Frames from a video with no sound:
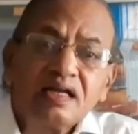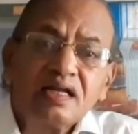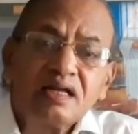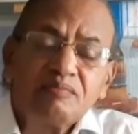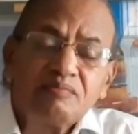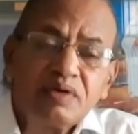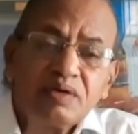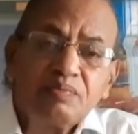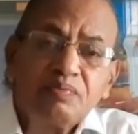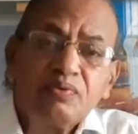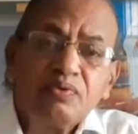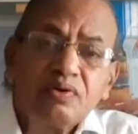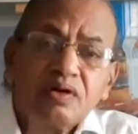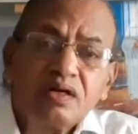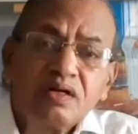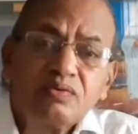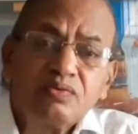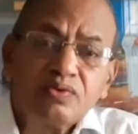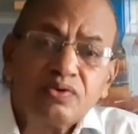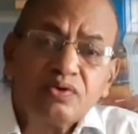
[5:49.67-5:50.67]
நம்மை போன்ற
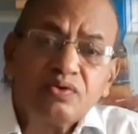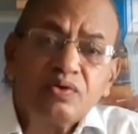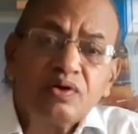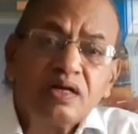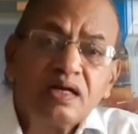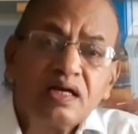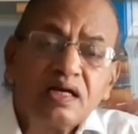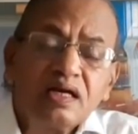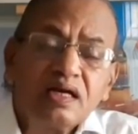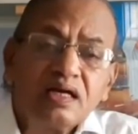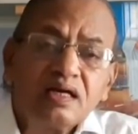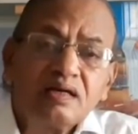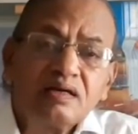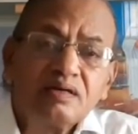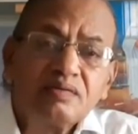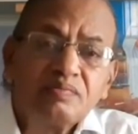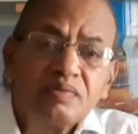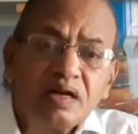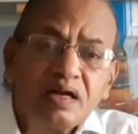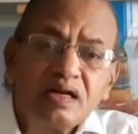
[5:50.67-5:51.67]
உயிருள்ள
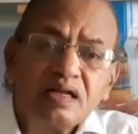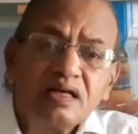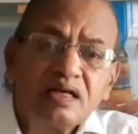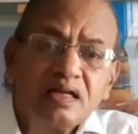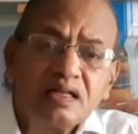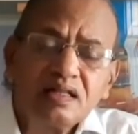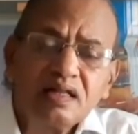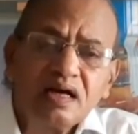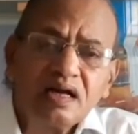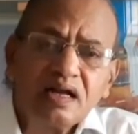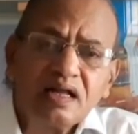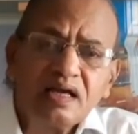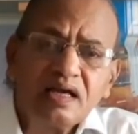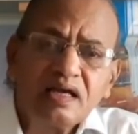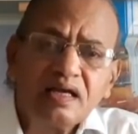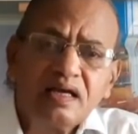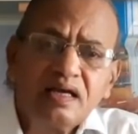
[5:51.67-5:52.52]
பிராணிகள் தானே